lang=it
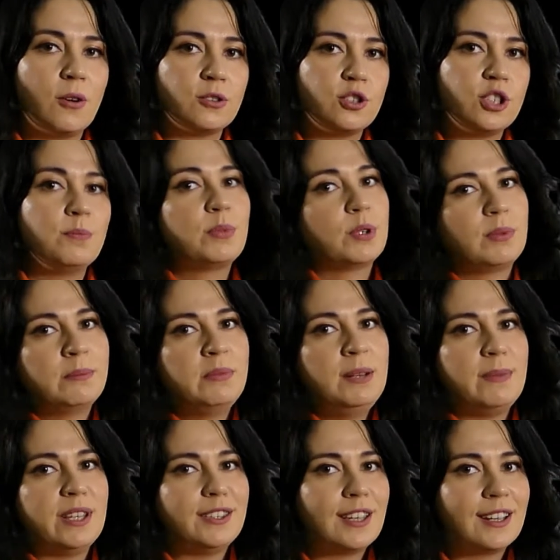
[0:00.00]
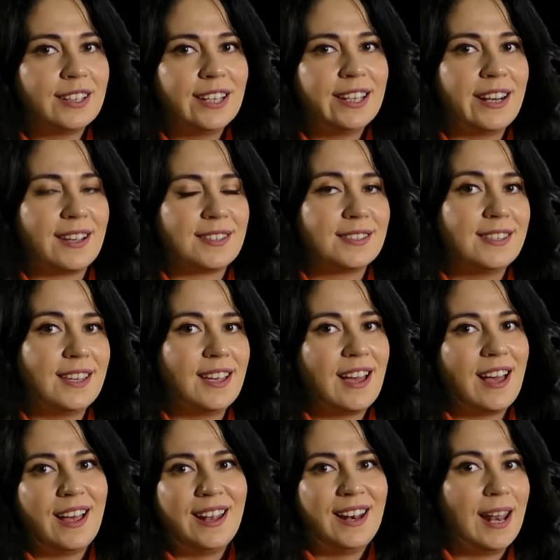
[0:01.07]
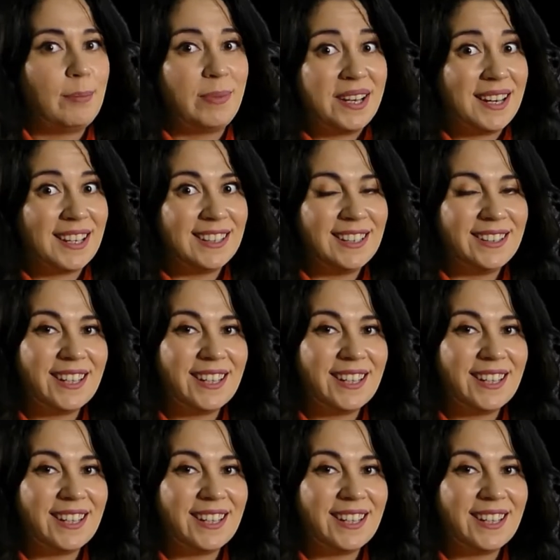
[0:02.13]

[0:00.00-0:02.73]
oggi, probabilmente anche grazie alla penna del